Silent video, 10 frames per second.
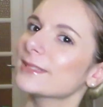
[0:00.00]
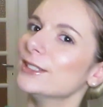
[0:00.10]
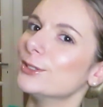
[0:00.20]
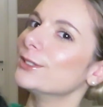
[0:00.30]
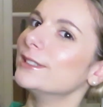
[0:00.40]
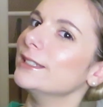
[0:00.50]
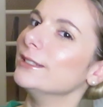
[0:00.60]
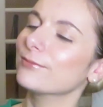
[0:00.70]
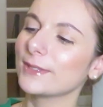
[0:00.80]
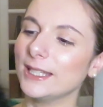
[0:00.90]
que
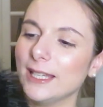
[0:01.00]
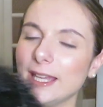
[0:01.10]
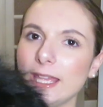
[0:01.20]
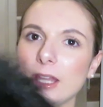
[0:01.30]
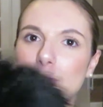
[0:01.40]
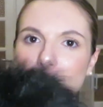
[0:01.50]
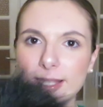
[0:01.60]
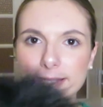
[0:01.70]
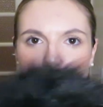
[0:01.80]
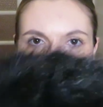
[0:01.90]
c'est et en
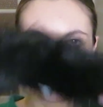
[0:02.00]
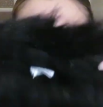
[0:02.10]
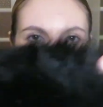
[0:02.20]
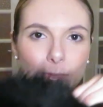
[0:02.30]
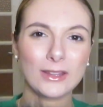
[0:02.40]
fait, c'est un truc.